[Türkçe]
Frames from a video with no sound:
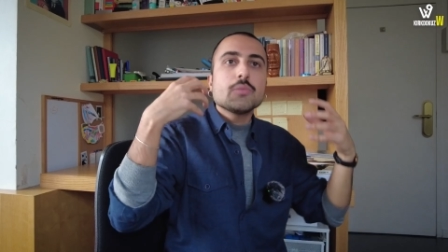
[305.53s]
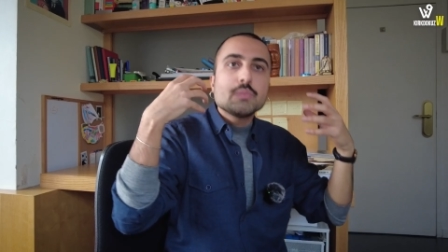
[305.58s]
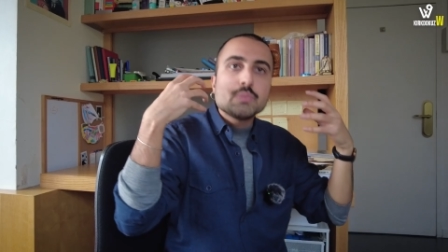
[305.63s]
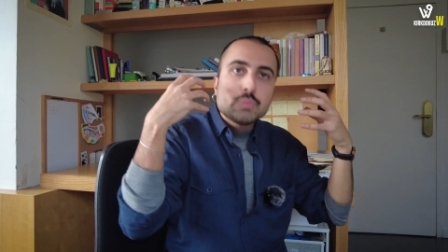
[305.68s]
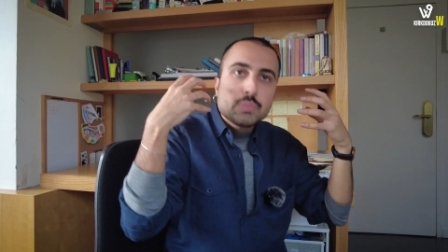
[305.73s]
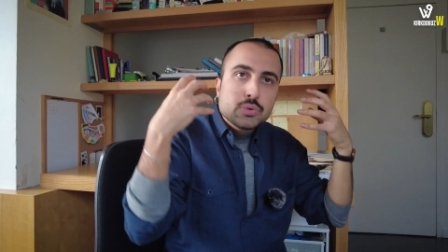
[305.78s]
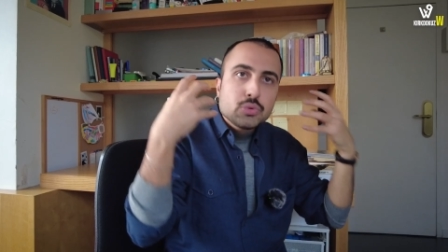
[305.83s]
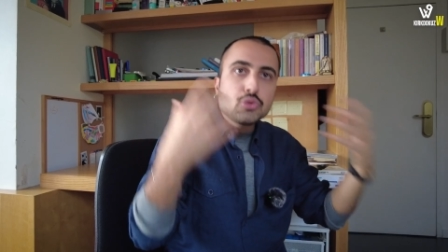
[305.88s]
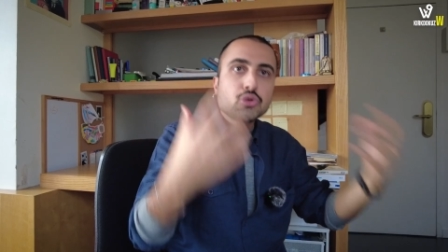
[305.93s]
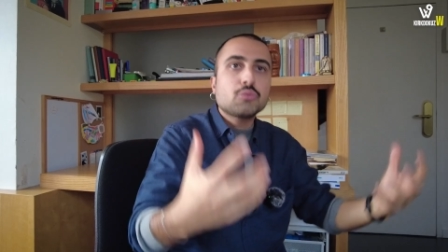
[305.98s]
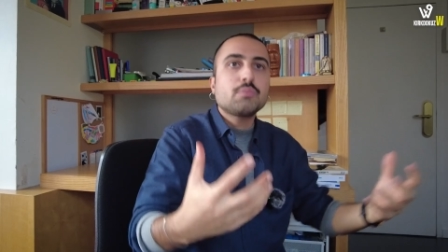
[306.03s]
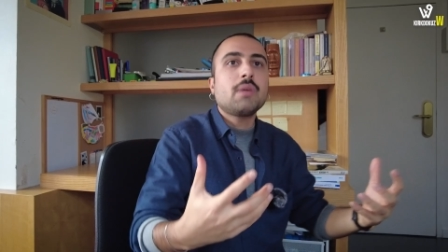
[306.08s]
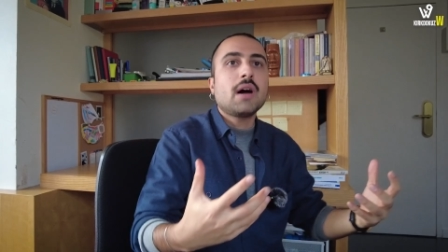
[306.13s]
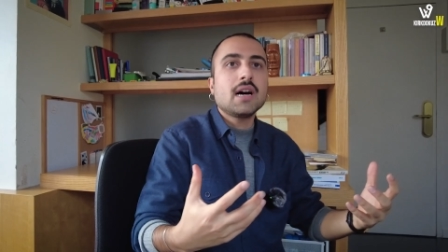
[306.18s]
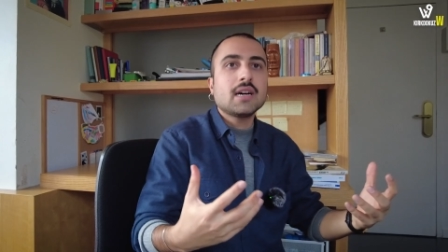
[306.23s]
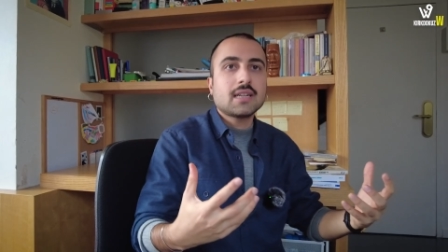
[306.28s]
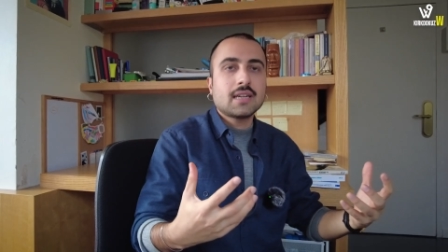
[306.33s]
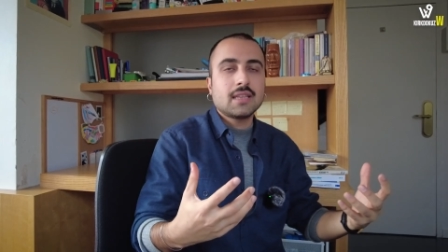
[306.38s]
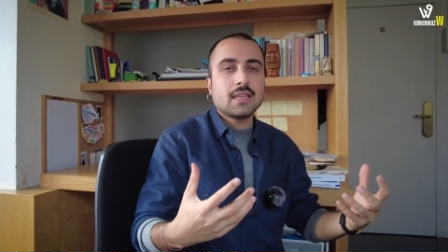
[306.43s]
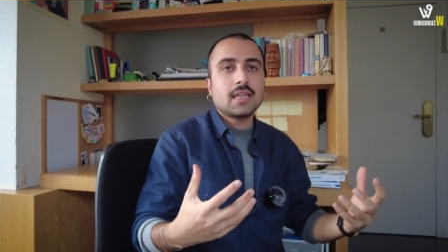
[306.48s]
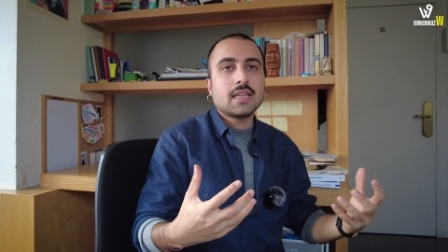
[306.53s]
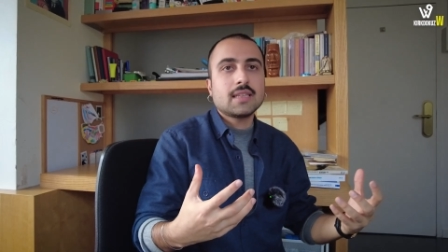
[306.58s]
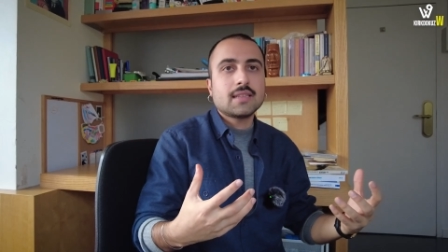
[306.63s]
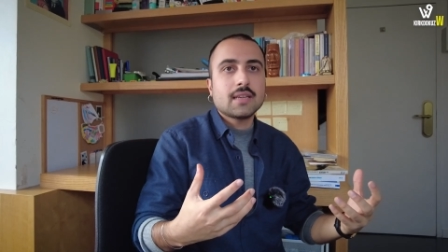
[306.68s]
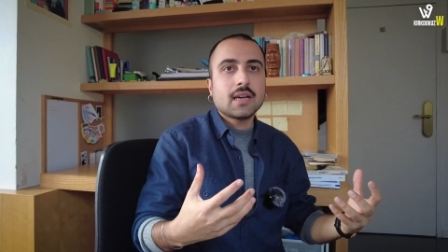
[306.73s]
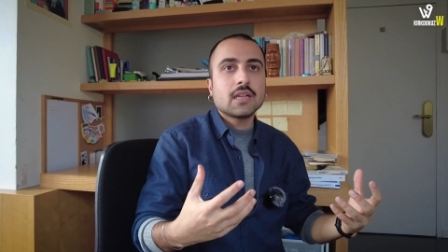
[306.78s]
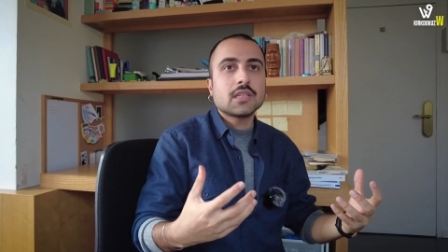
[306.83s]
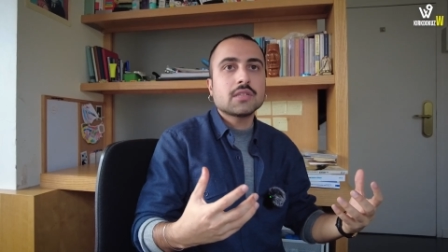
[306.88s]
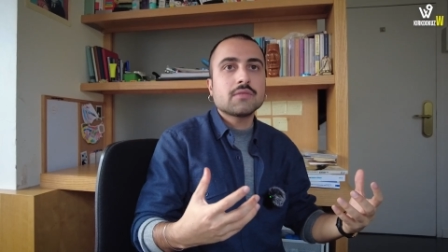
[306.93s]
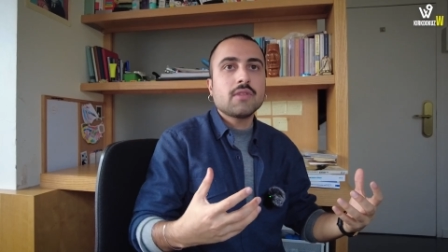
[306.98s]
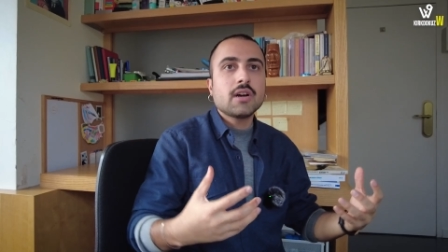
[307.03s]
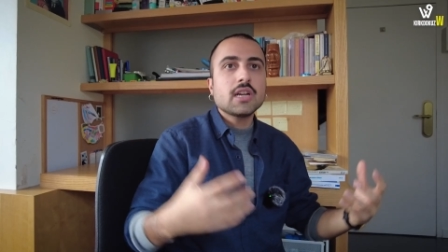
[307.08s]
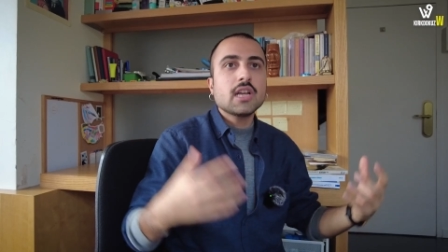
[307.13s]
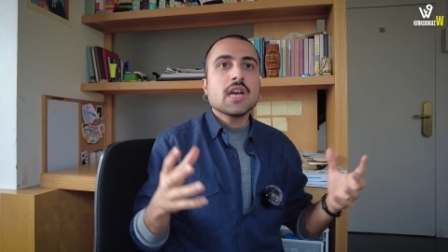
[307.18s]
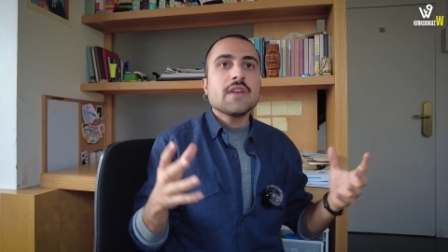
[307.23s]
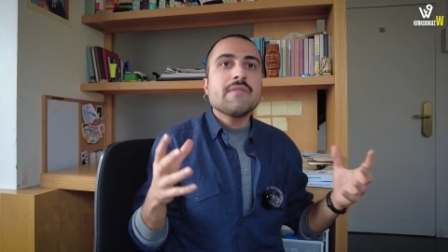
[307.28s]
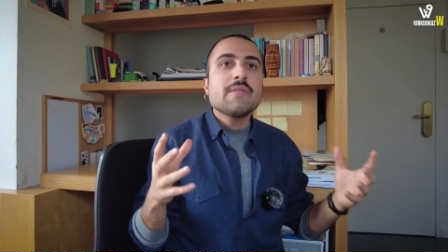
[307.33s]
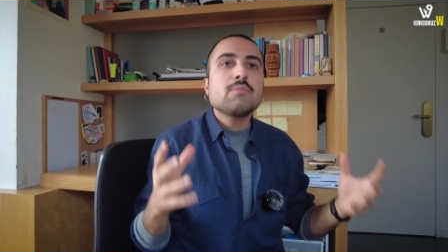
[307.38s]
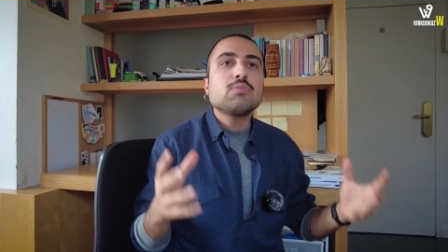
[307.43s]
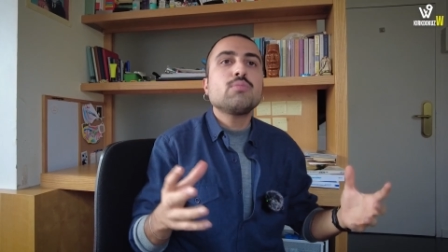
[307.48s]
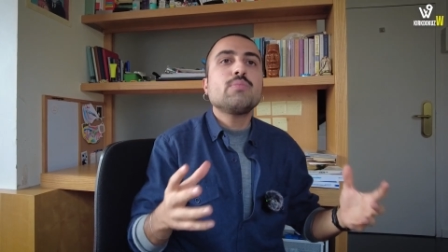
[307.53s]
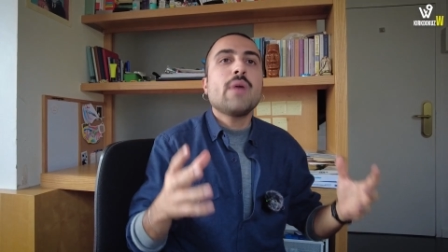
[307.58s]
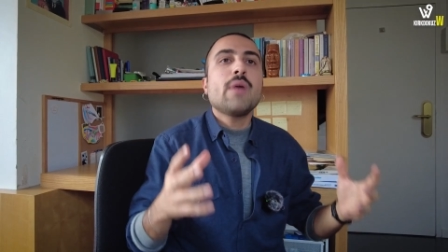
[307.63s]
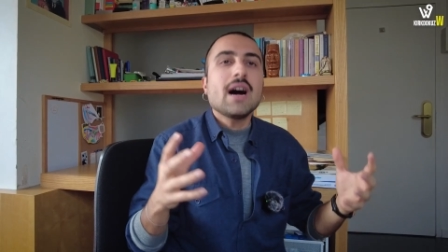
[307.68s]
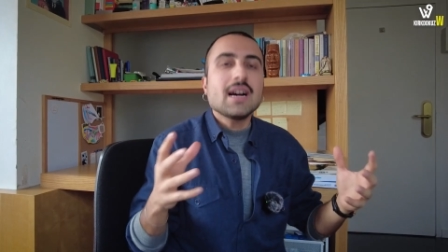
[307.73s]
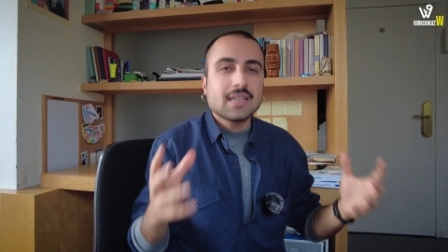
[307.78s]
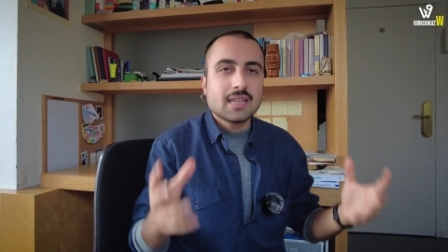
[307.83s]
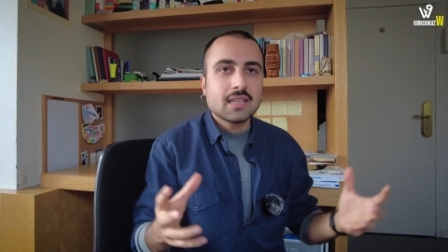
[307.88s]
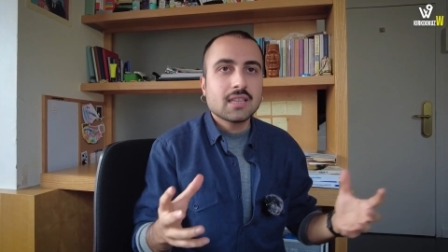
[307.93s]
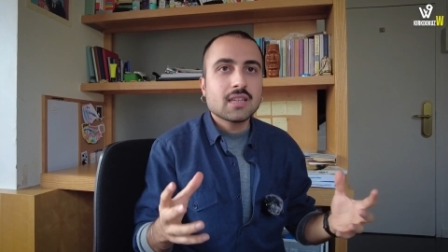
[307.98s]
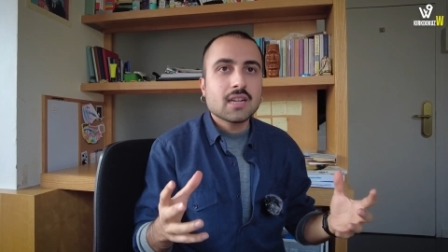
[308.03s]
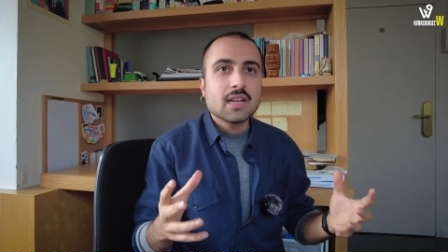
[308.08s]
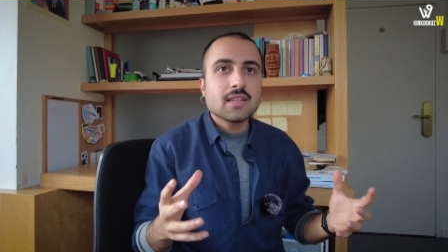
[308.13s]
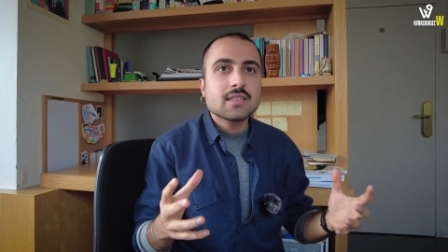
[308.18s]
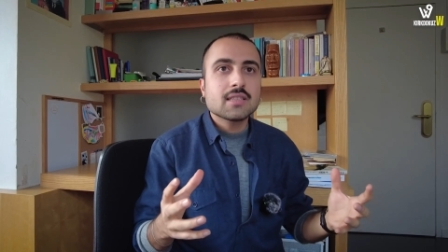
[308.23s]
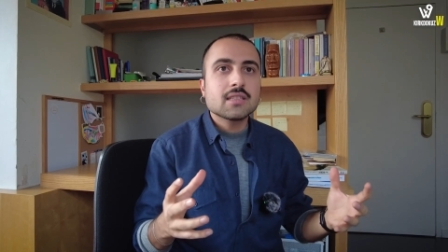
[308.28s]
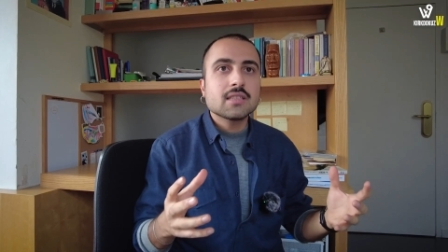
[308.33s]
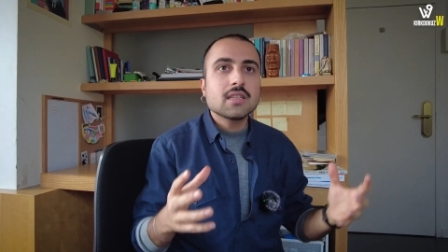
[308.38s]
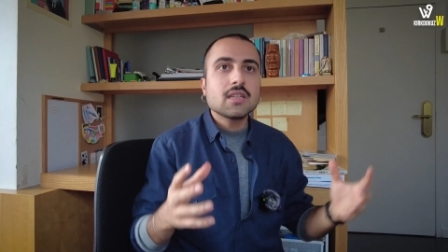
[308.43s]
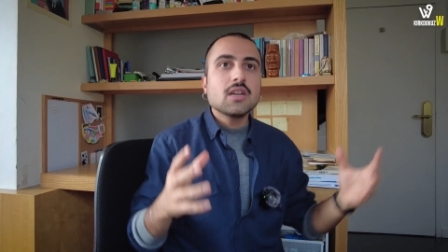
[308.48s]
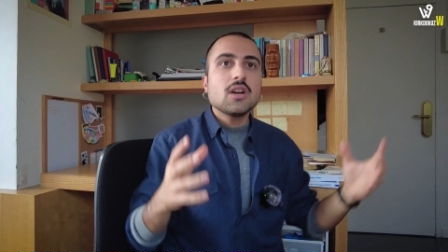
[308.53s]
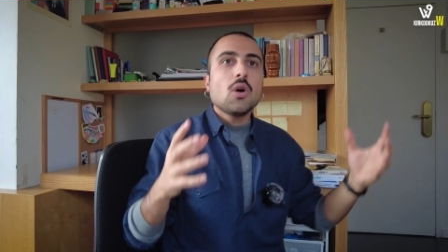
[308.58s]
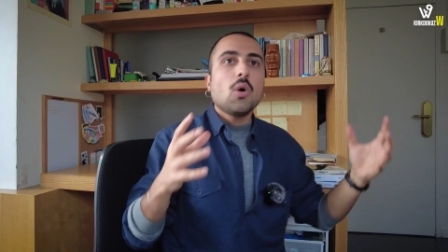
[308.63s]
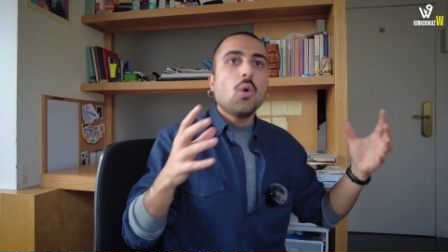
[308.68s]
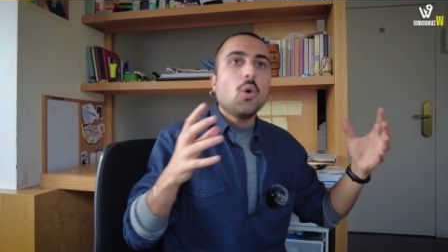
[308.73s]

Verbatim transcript: büyük bankalara ihtiyacım var. Ve bu bankalar aslında